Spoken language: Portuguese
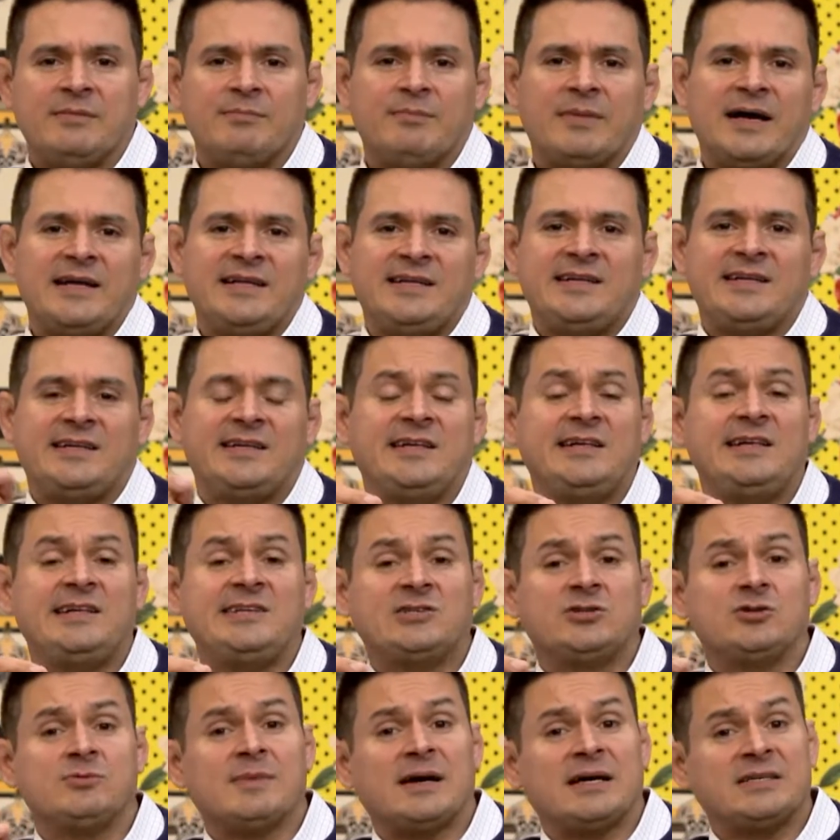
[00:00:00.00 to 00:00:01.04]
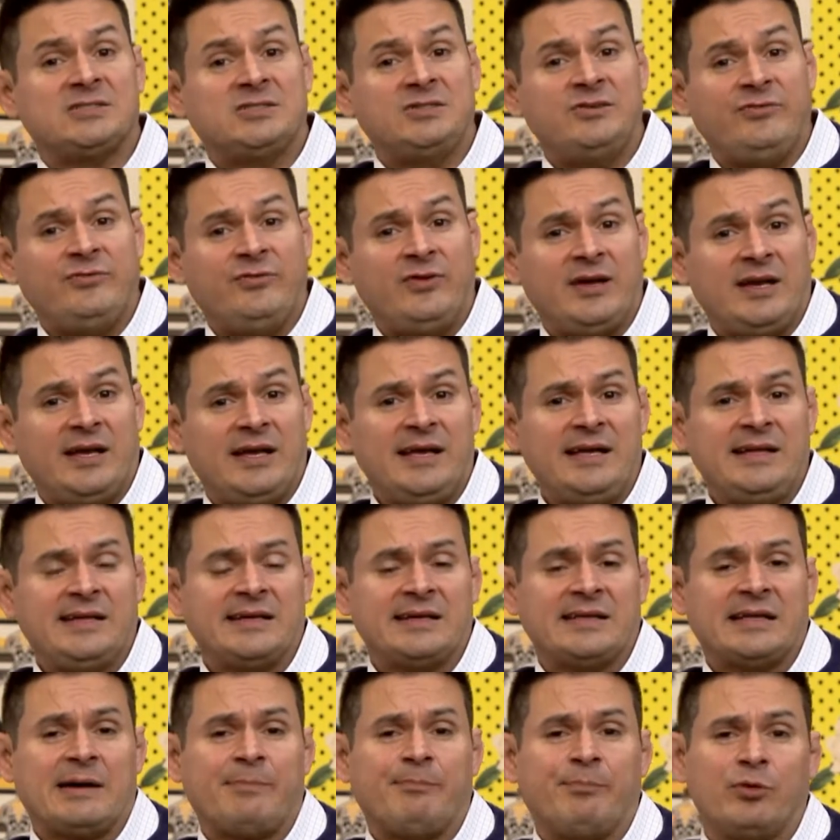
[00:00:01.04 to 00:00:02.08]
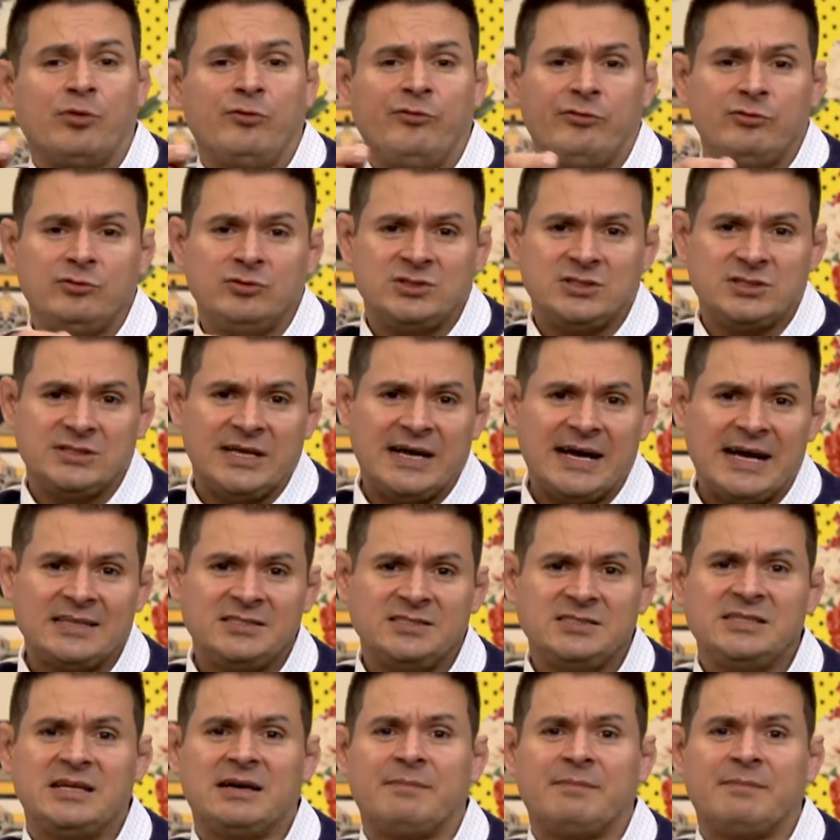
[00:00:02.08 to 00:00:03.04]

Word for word: mas existe uma diferença na profundidade